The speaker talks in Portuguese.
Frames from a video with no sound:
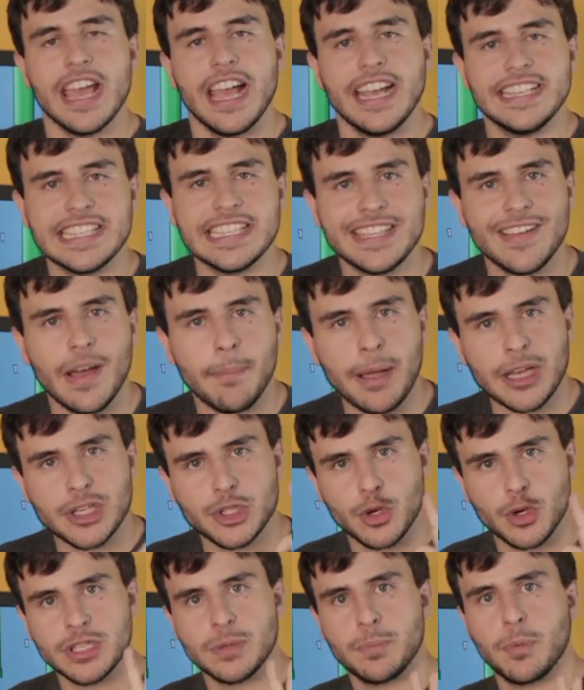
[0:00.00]
ainda teve a
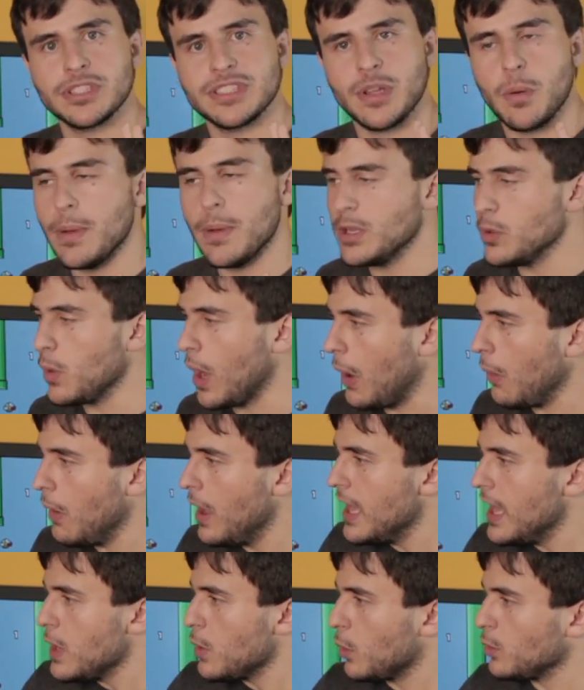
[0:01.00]
paixão de postar um manual
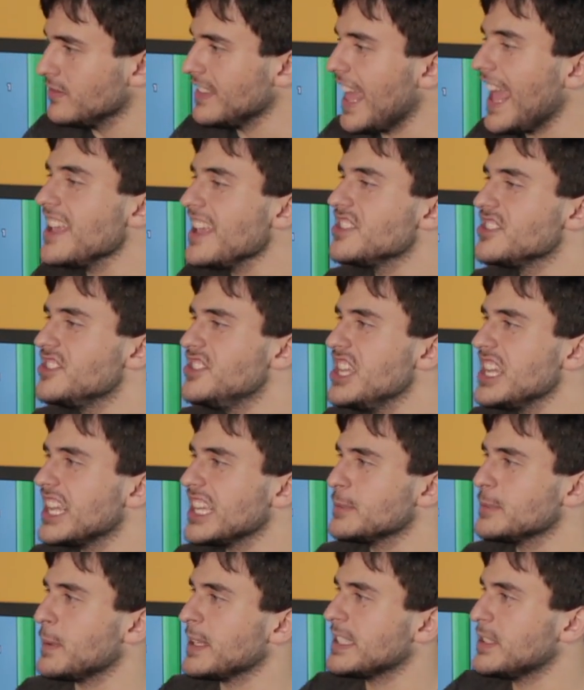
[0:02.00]
com 10
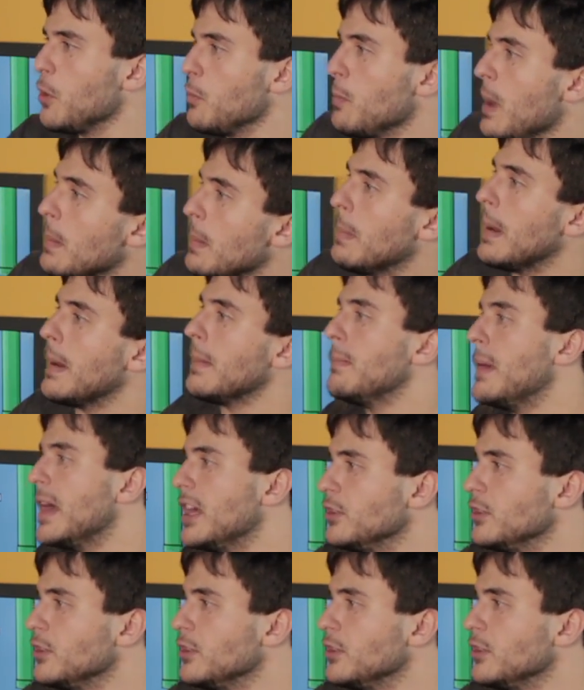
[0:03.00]
dicas para ser o bambambam bam,